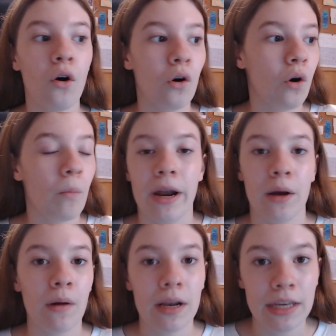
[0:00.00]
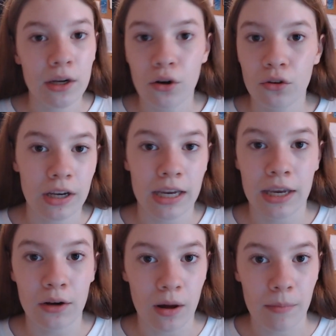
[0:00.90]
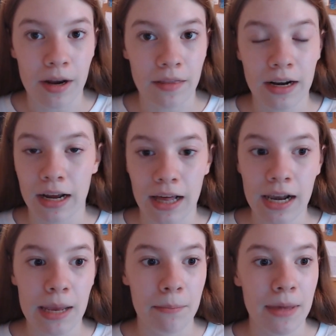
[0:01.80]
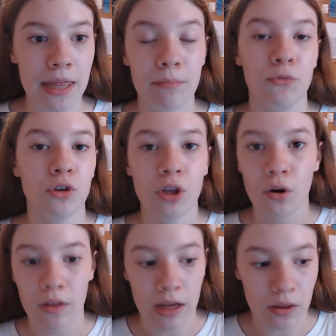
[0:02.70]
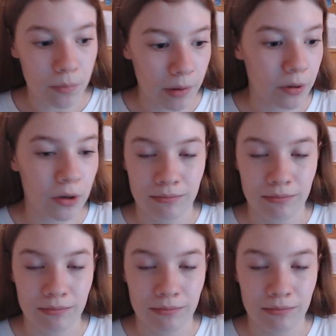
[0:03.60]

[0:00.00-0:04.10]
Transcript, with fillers: o para cualquier cosa que quiero cambiar del canal, en vez de, yo tengo ordenador, pero bueno,